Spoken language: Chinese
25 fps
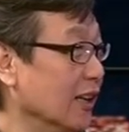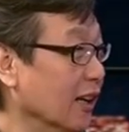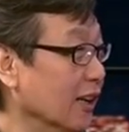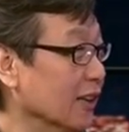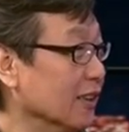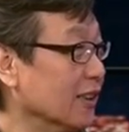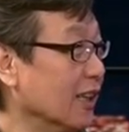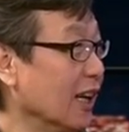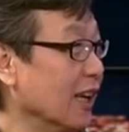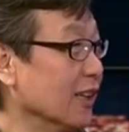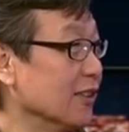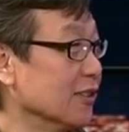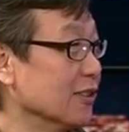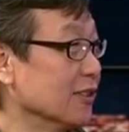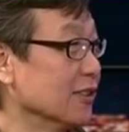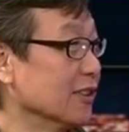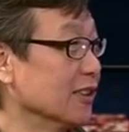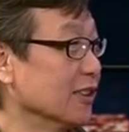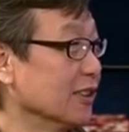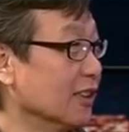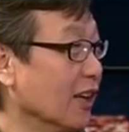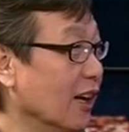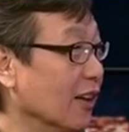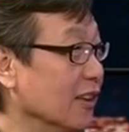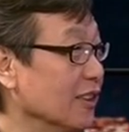二代就
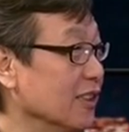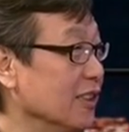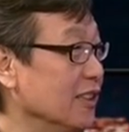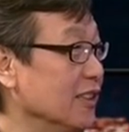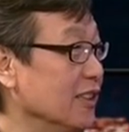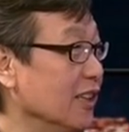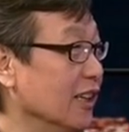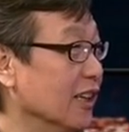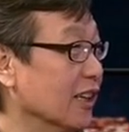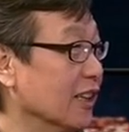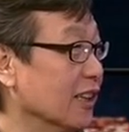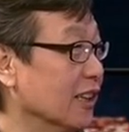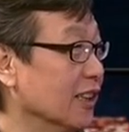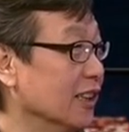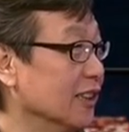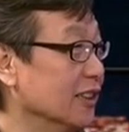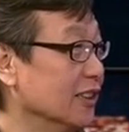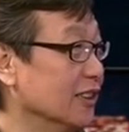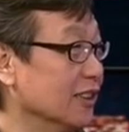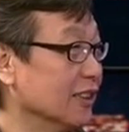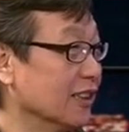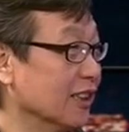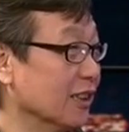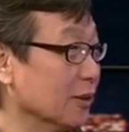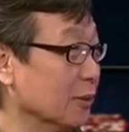是唐一介
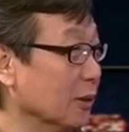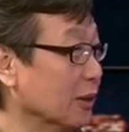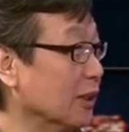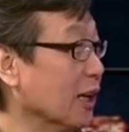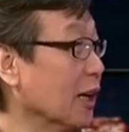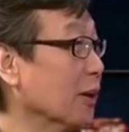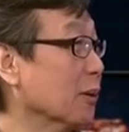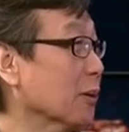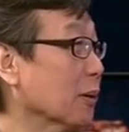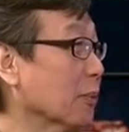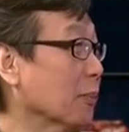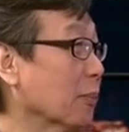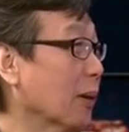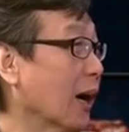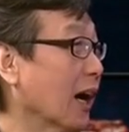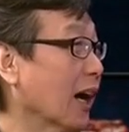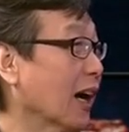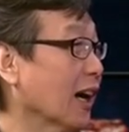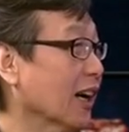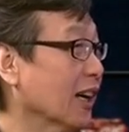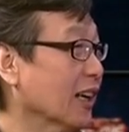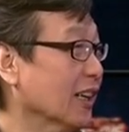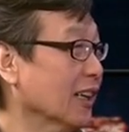跟岳黛云嘛，